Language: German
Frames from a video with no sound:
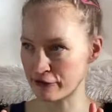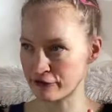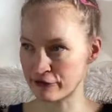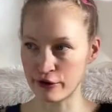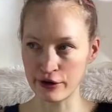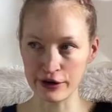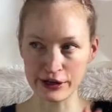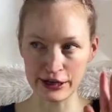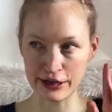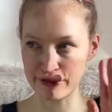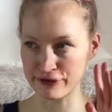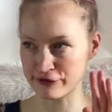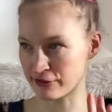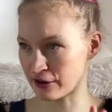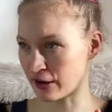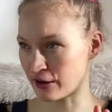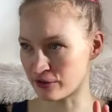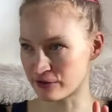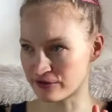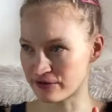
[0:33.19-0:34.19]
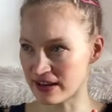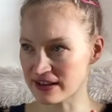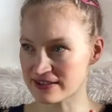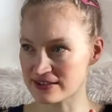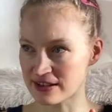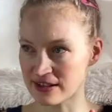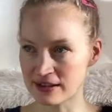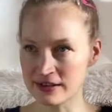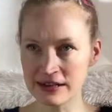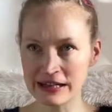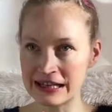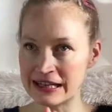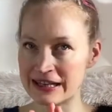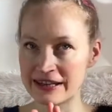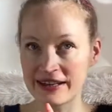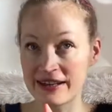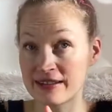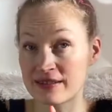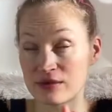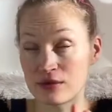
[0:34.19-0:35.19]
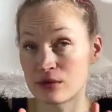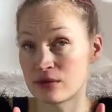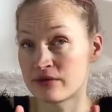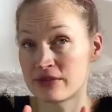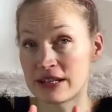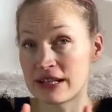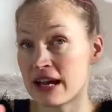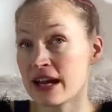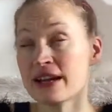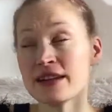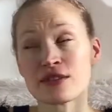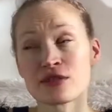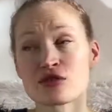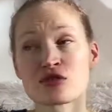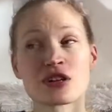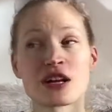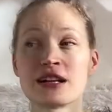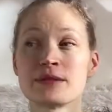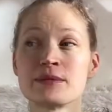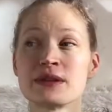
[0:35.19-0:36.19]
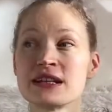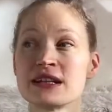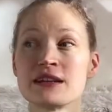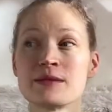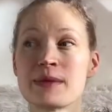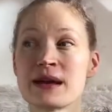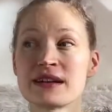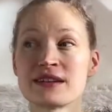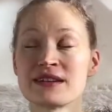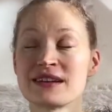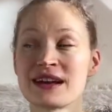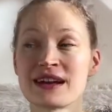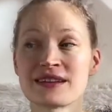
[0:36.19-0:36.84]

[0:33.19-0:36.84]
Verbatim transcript: Feuer, Frauen, Wasser jetzt irgendwie gleichzuschalten mit Elementen der